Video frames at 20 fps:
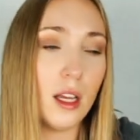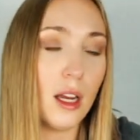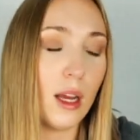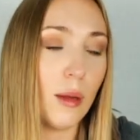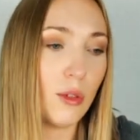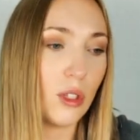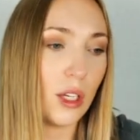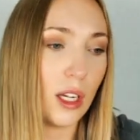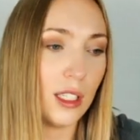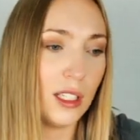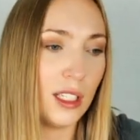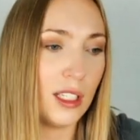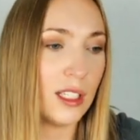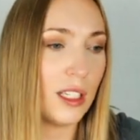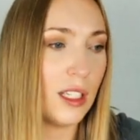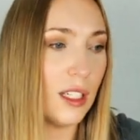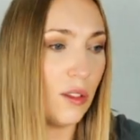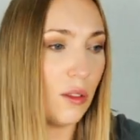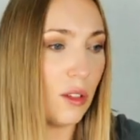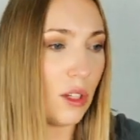habe ich gerade hier
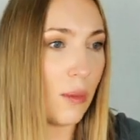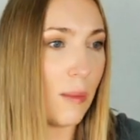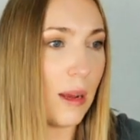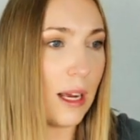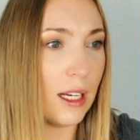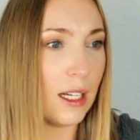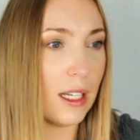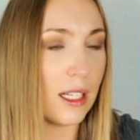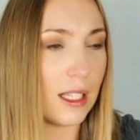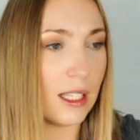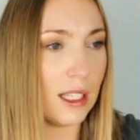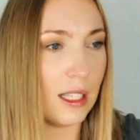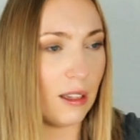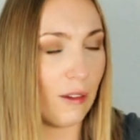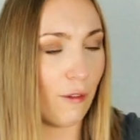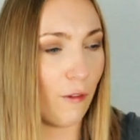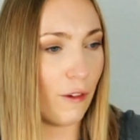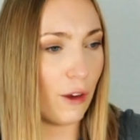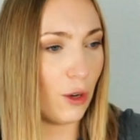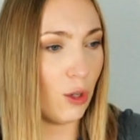drin und ich merke, dass die
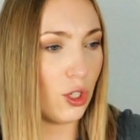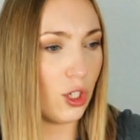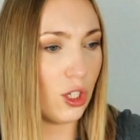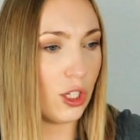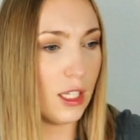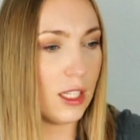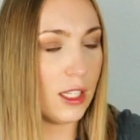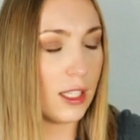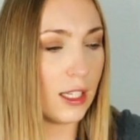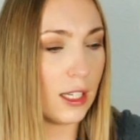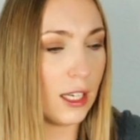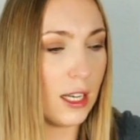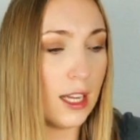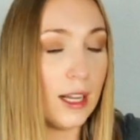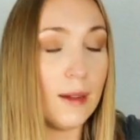verrutscht ist.